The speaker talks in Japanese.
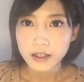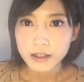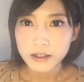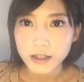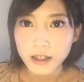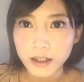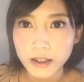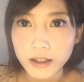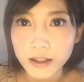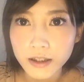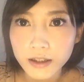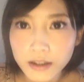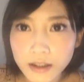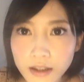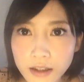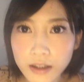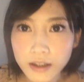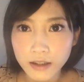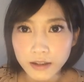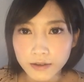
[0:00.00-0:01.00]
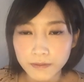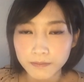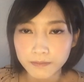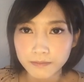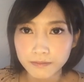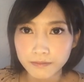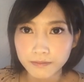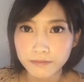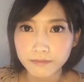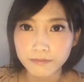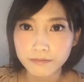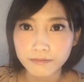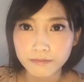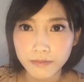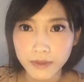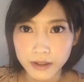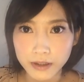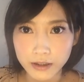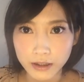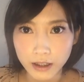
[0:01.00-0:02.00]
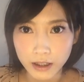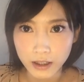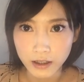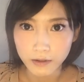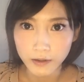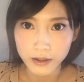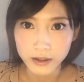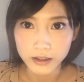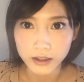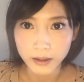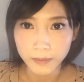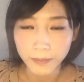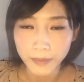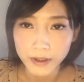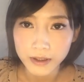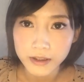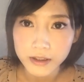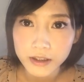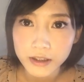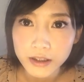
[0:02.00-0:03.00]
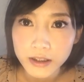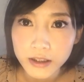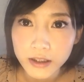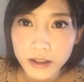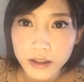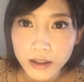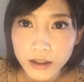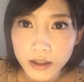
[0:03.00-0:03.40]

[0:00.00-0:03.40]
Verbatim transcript: 先にマスカラはしてます。